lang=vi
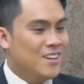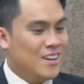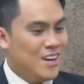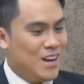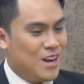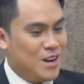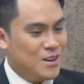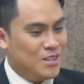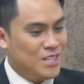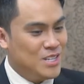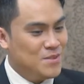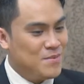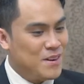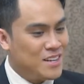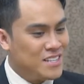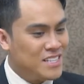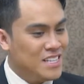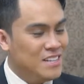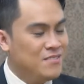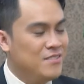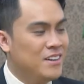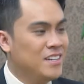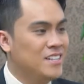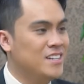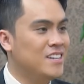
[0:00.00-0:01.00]
À, như bác
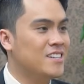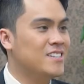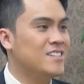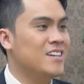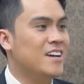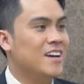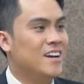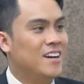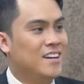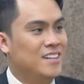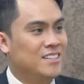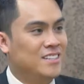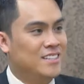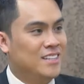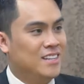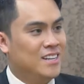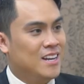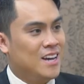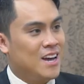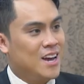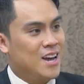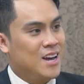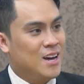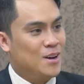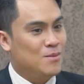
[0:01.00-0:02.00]
sĩ vừa chia sẻ thì
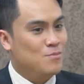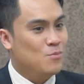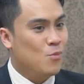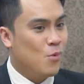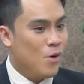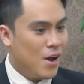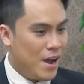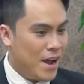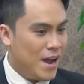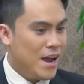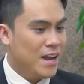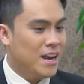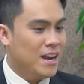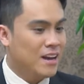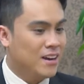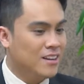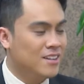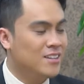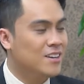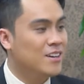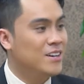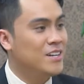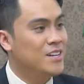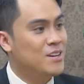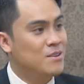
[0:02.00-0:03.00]
là mùa hè là cái
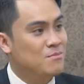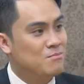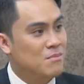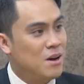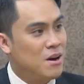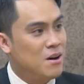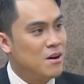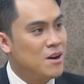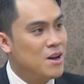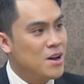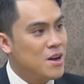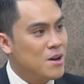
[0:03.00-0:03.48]
thời điểm mà